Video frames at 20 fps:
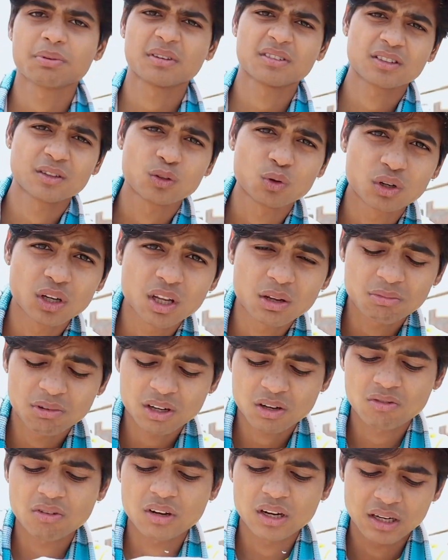फिर से धोने हैं
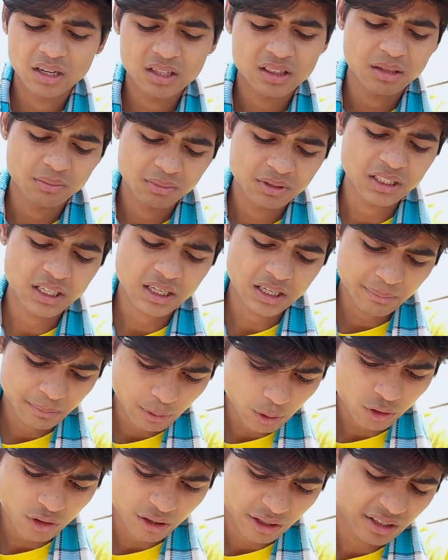मेरे को एंड तभी जाके
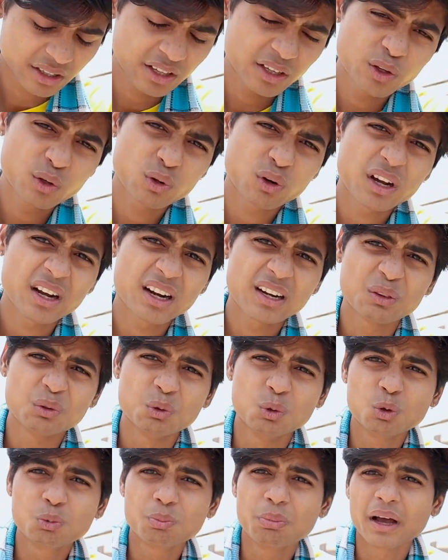ब्लॉग कंटिन्यू होगा एंड
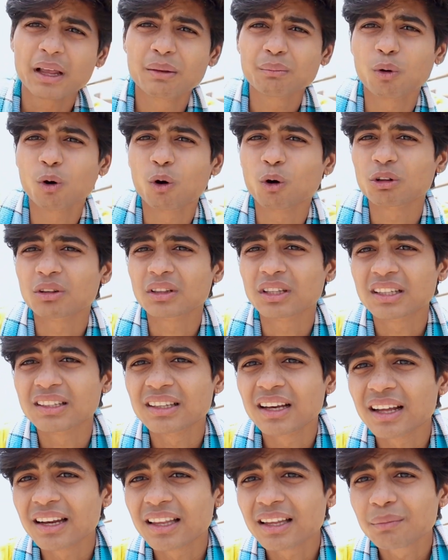धूप भाई बहुत
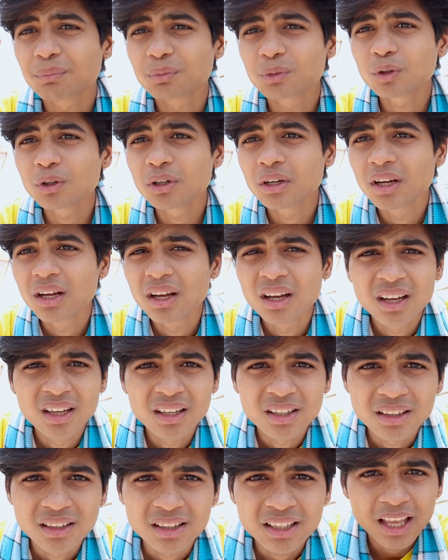तेज़ आ रही है अब तो
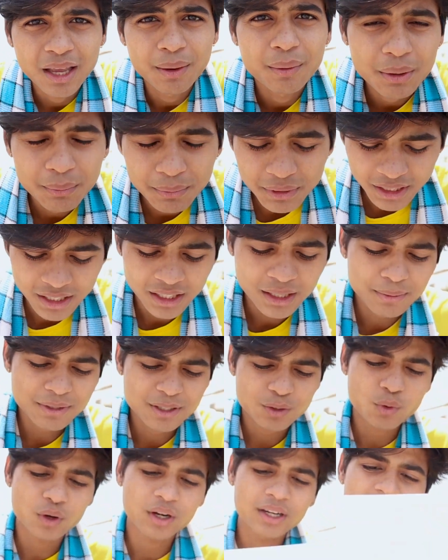कैमरे में दिख रही
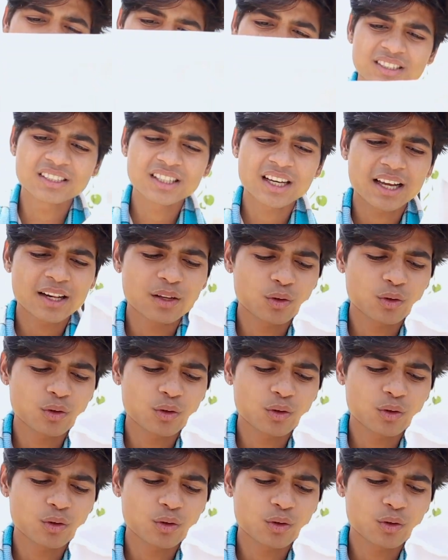वैसे क्वालिटी अच्छी आ